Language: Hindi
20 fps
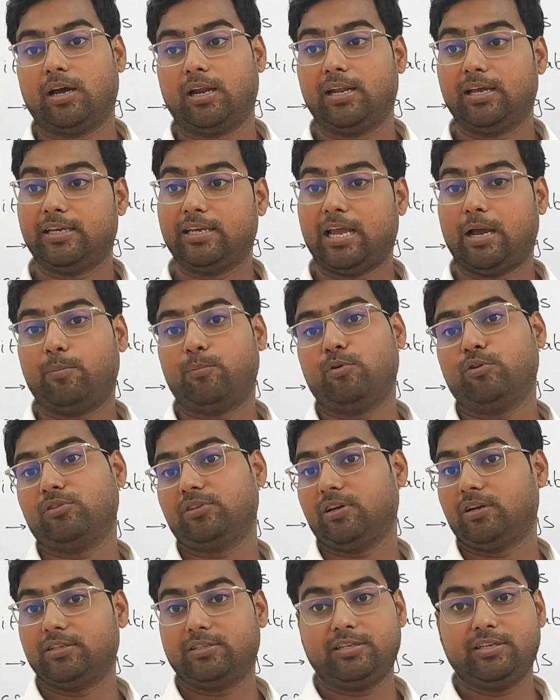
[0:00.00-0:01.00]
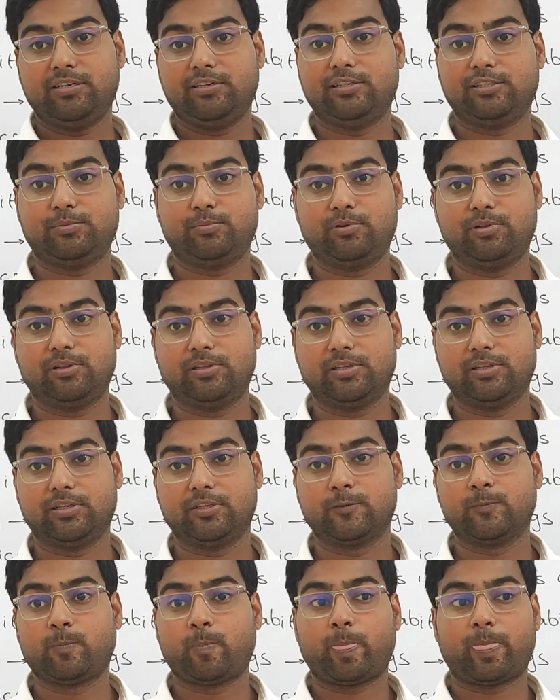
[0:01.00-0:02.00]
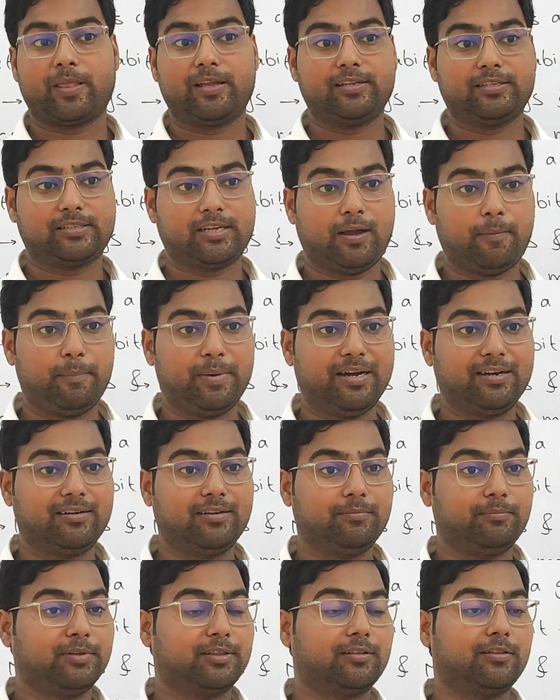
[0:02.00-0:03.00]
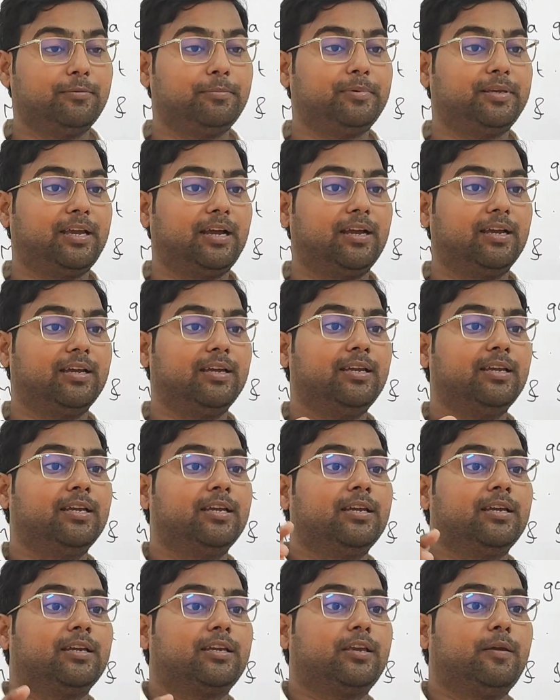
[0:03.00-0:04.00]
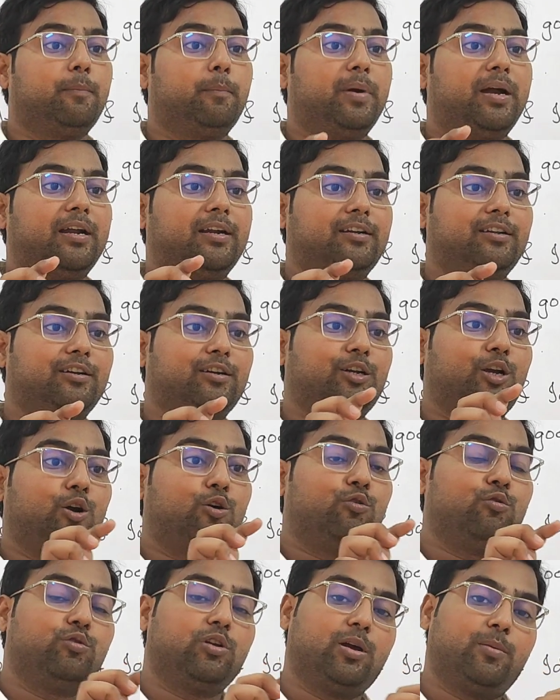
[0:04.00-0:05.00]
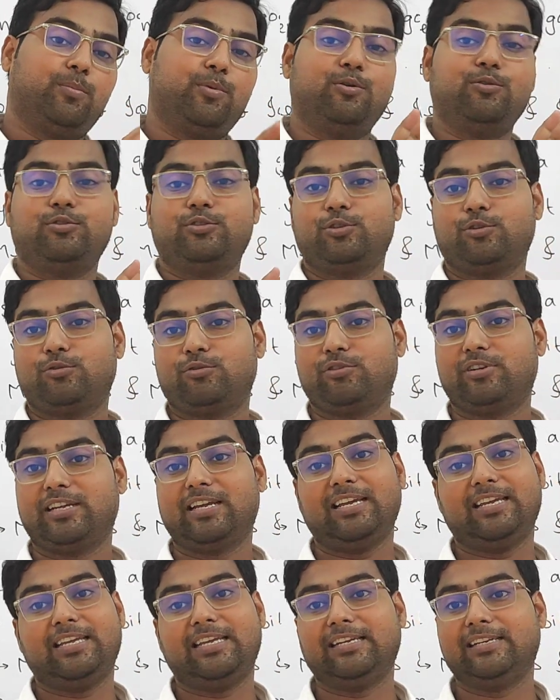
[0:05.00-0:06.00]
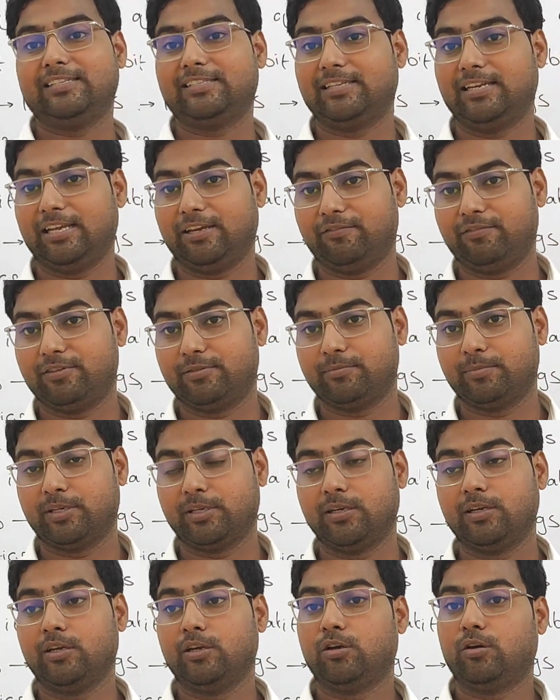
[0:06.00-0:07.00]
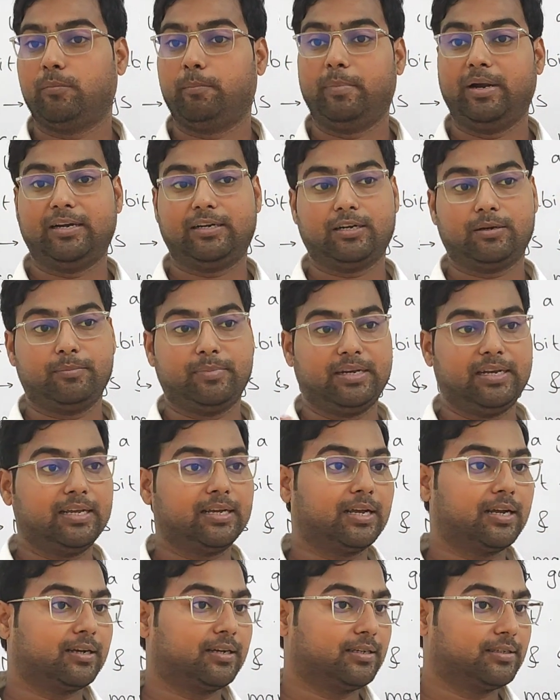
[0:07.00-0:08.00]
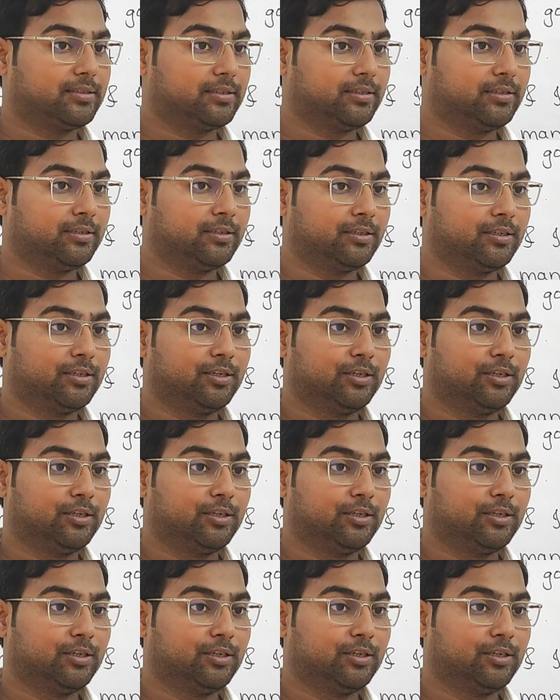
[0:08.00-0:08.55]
हालांकि आप बहुत अच्छी इंग्लिश बोलते हैं तो इसका मैटर मतलब क्या है कि मैटर का होना बहुत ज़रूरी है इंग्लिश लैंग्वेज में मैटर मिलेगा कैसे